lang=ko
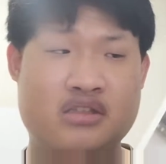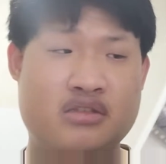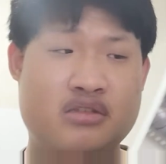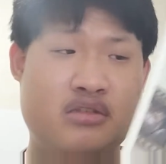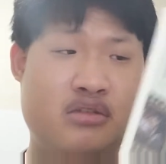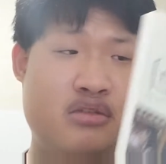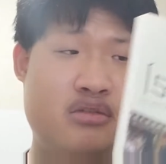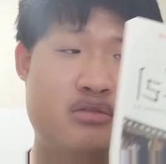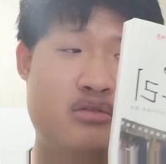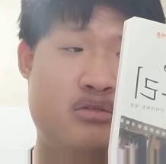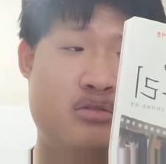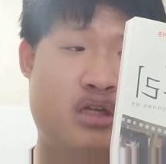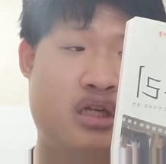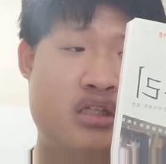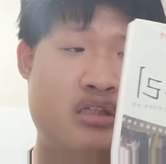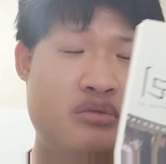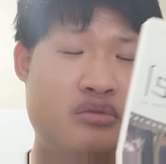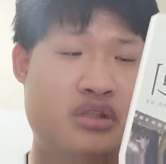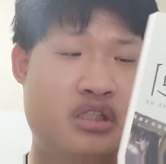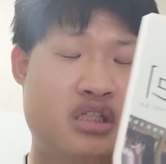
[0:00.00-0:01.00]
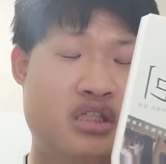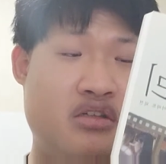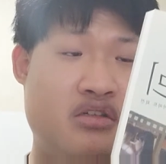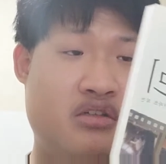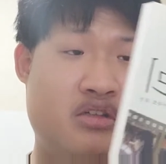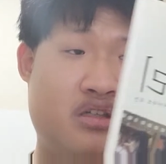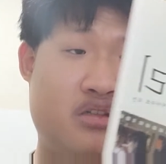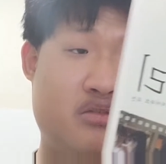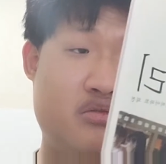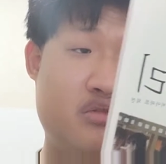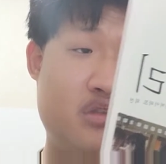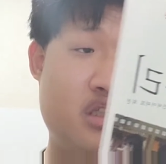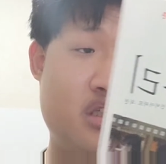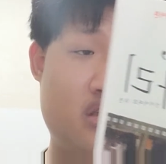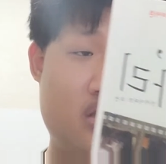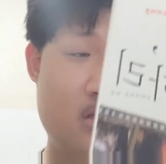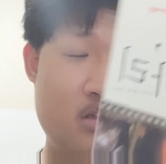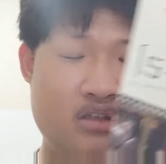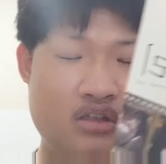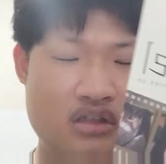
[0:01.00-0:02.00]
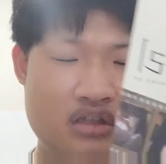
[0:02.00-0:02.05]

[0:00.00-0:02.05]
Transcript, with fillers: 그걸로 하시면 될 것 같고요